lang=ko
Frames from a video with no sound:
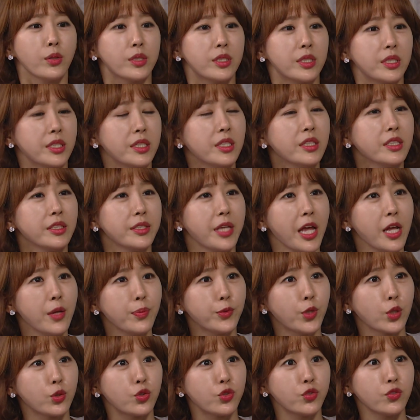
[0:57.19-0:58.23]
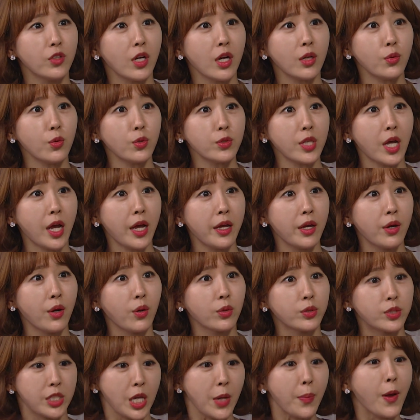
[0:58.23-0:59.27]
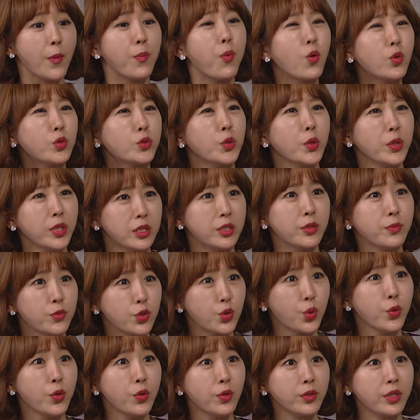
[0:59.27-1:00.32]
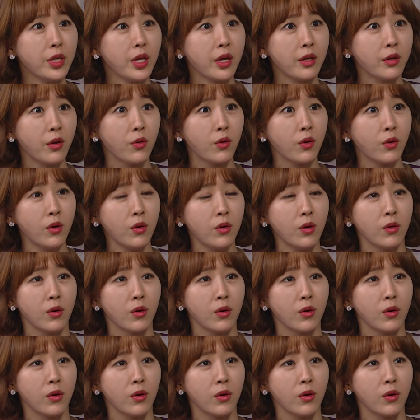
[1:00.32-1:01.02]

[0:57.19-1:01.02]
진이 내일부터 중간고사예요. 제발 목소리 좀 조용히 해요.